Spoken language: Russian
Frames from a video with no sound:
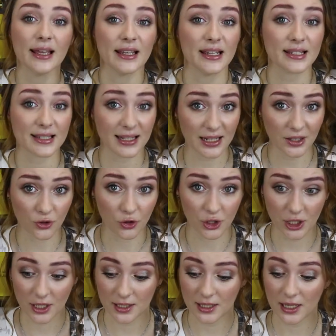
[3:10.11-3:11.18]
И
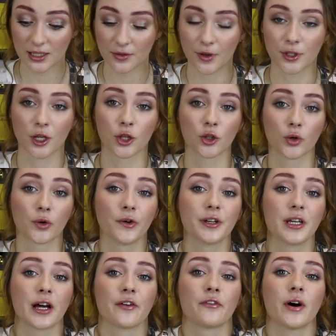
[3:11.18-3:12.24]
следующее средство, от которого
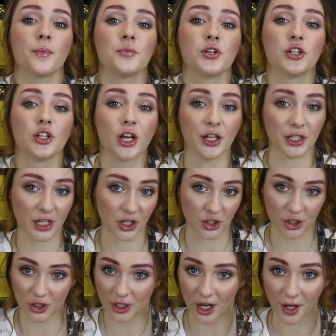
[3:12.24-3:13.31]
я вообще не
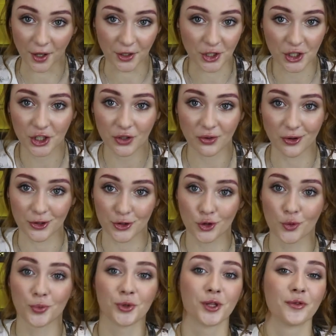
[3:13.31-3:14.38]
ожидала ничего
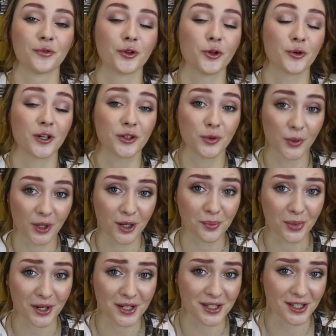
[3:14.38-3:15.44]
особенного, но которое
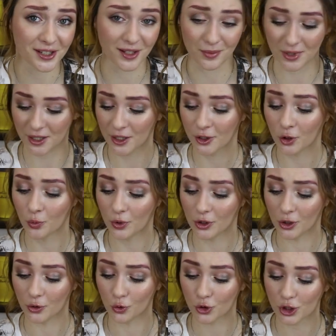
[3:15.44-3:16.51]
поразило меня до
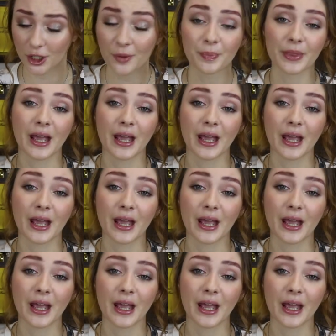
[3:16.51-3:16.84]
глубины души,